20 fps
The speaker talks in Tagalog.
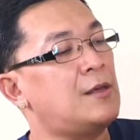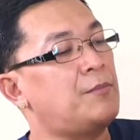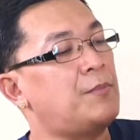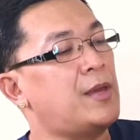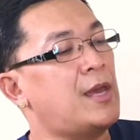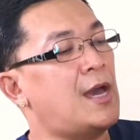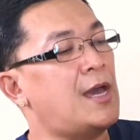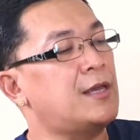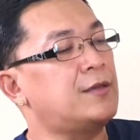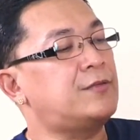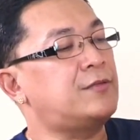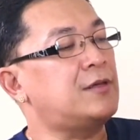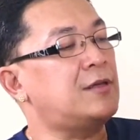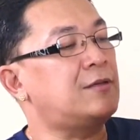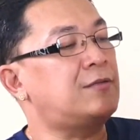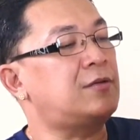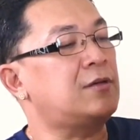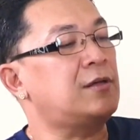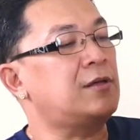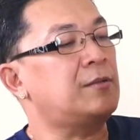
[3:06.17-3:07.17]
may
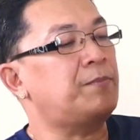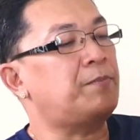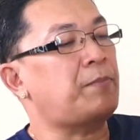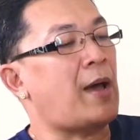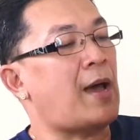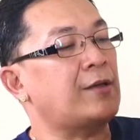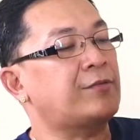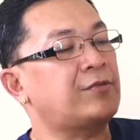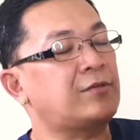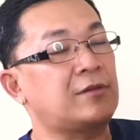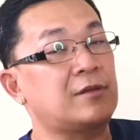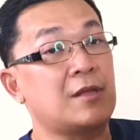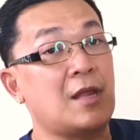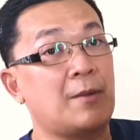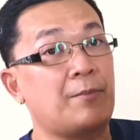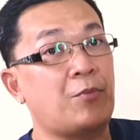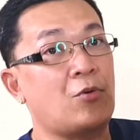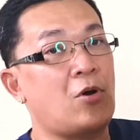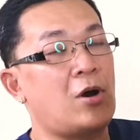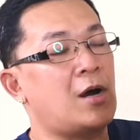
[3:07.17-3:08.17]
ICC, passed
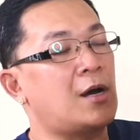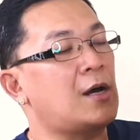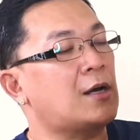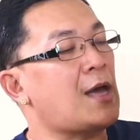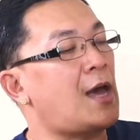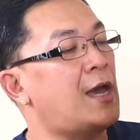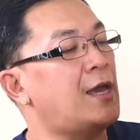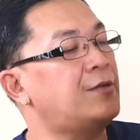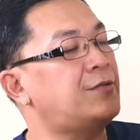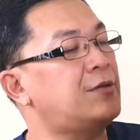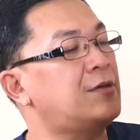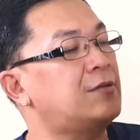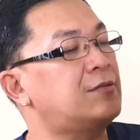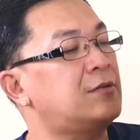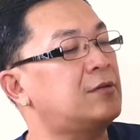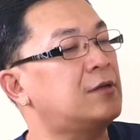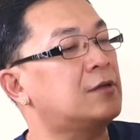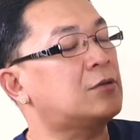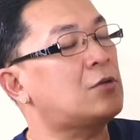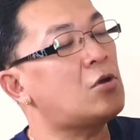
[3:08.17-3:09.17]
na po ang
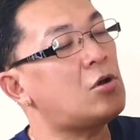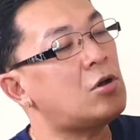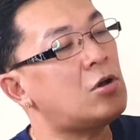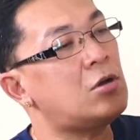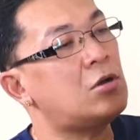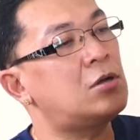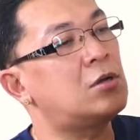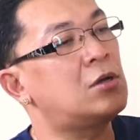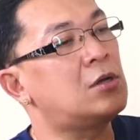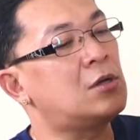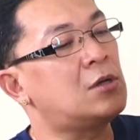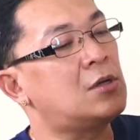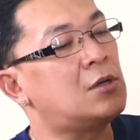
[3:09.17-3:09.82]
ICC nito.